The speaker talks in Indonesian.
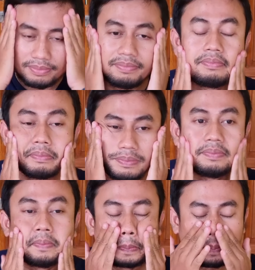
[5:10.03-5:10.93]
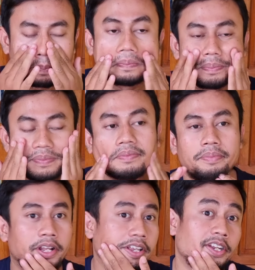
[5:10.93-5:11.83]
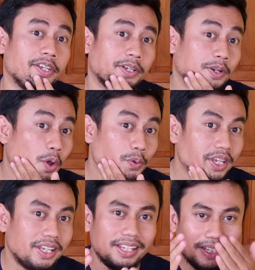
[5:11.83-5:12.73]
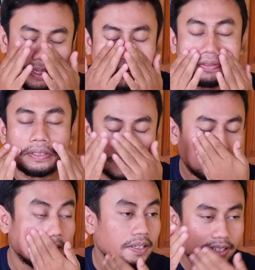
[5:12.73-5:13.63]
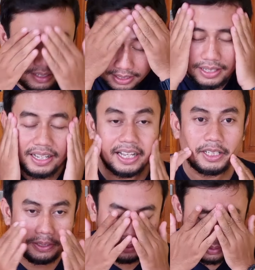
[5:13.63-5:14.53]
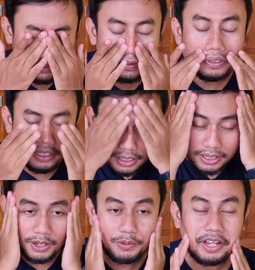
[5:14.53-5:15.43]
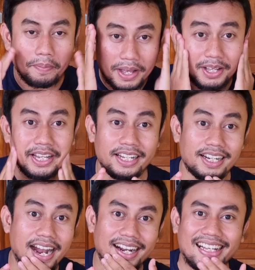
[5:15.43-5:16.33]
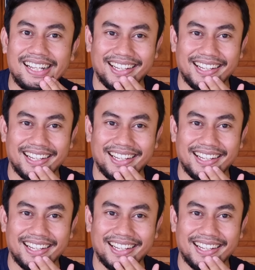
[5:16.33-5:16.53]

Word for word: Hmm, biar jadi glowing atau glowing apa? In the dark.